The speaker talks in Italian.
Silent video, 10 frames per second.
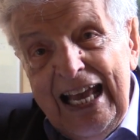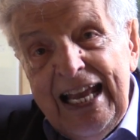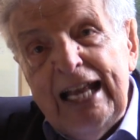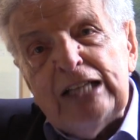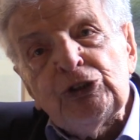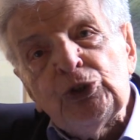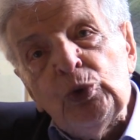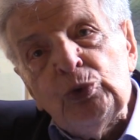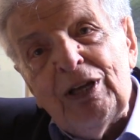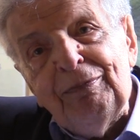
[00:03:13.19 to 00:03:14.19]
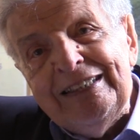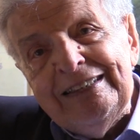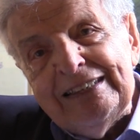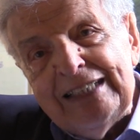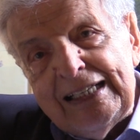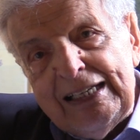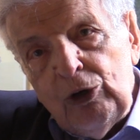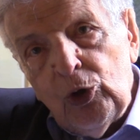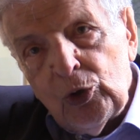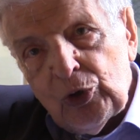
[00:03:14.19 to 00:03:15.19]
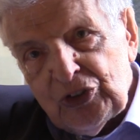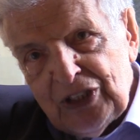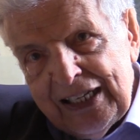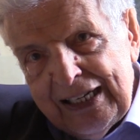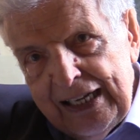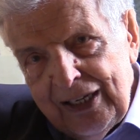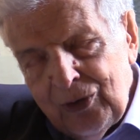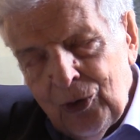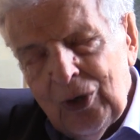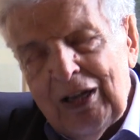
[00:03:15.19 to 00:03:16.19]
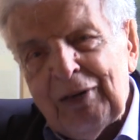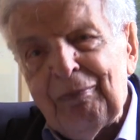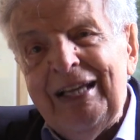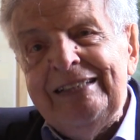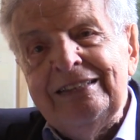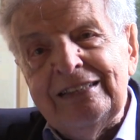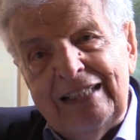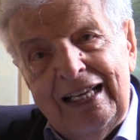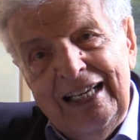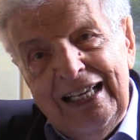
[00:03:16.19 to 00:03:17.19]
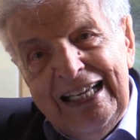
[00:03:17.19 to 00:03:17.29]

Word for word: e assolutamente rigolos- regolarmente